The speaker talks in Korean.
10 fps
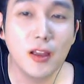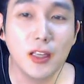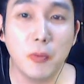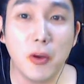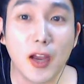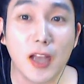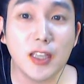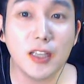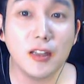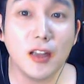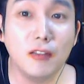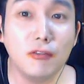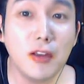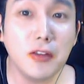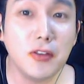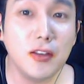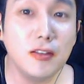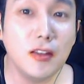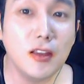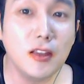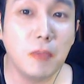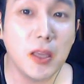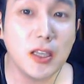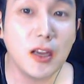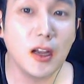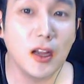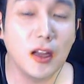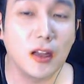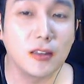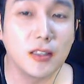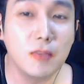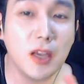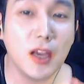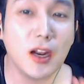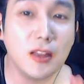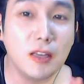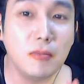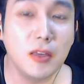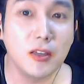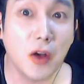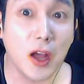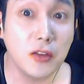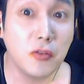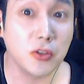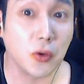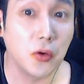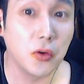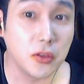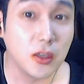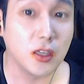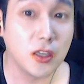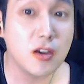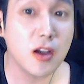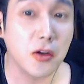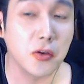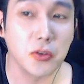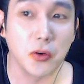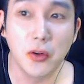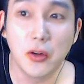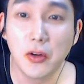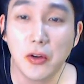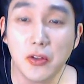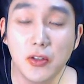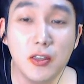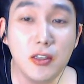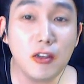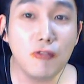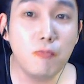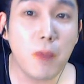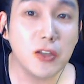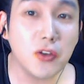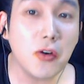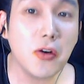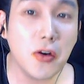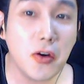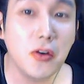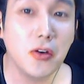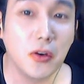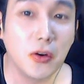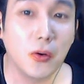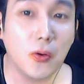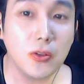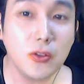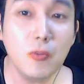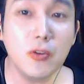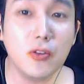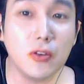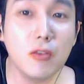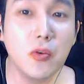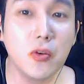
이번에 가짜 사나이 이에서 이근대인님 뺐잖아. 그 김계란님이 그거 하는 거죠. 예, 기획한 거죠. 진짜 운빨 쩔어. 어쩜 그렇게 뭐